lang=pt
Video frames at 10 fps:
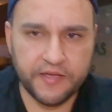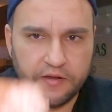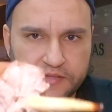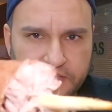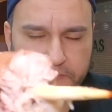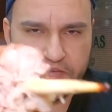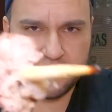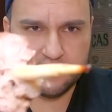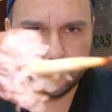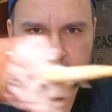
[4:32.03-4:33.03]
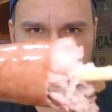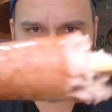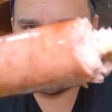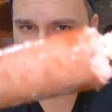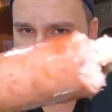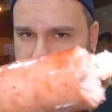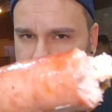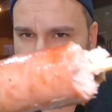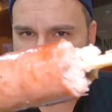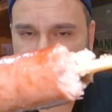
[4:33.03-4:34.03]
Ela tá bem tostadinho, bem
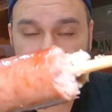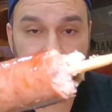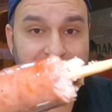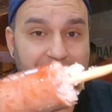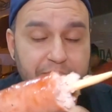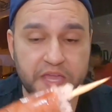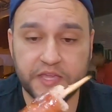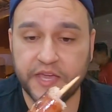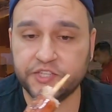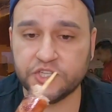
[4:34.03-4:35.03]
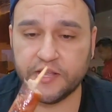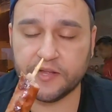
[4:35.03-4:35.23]
torradinho e tá bem quente, cara.